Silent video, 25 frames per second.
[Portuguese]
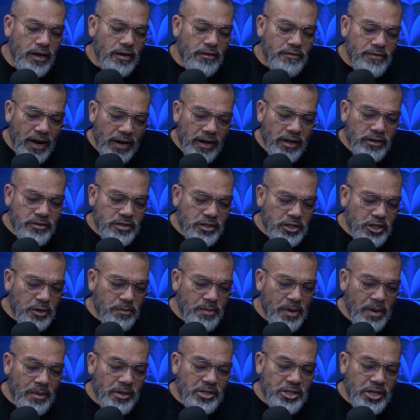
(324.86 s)
Falando-se de
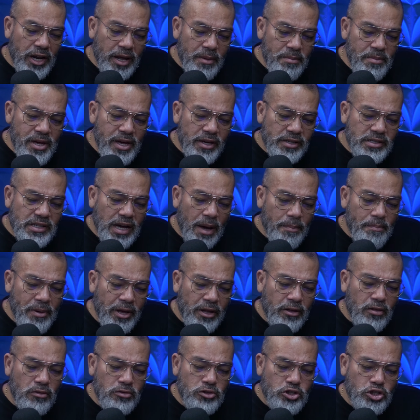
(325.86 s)
Bíblia, Jeremias
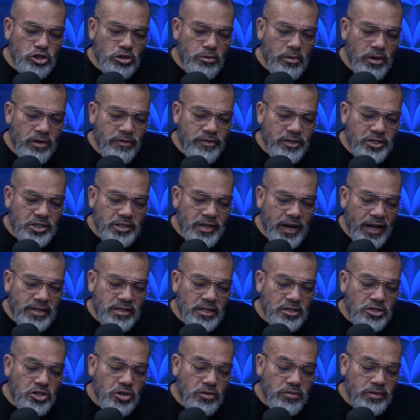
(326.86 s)
capítulo de número 23,
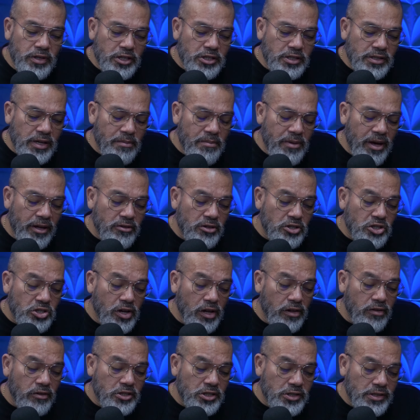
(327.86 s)
Antigo Testamento,
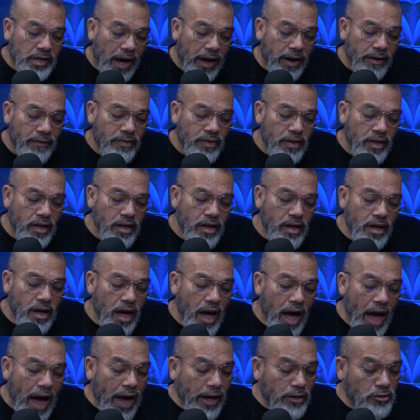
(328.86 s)
escrito está:
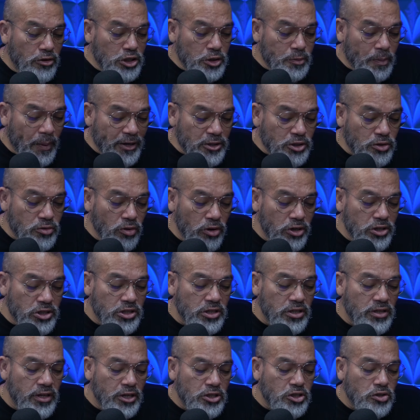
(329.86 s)
Ai dos pastores
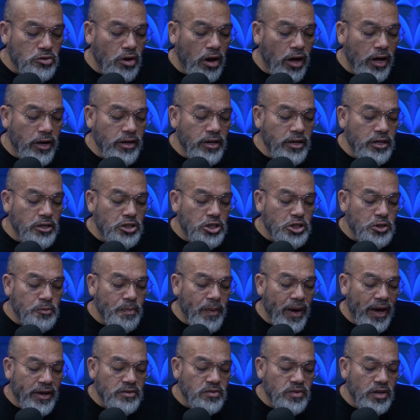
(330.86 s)
que destroem e
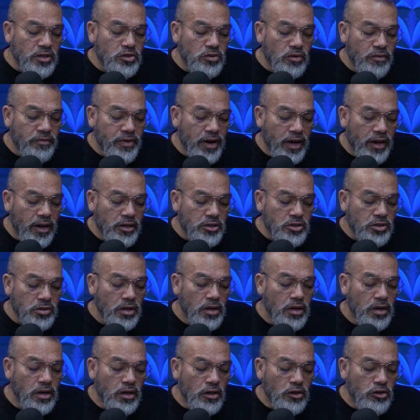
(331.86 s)
dispersam as ovelhas
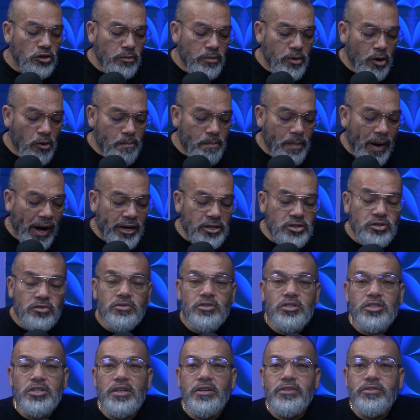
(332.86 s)
do meu pasto,
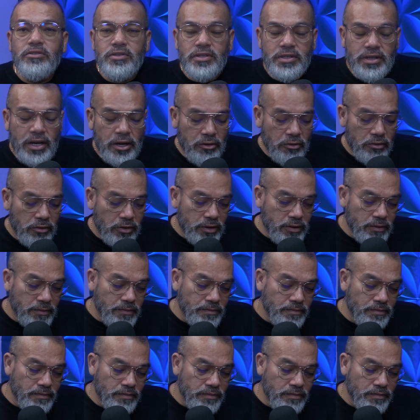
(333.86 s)
diz o Senhor.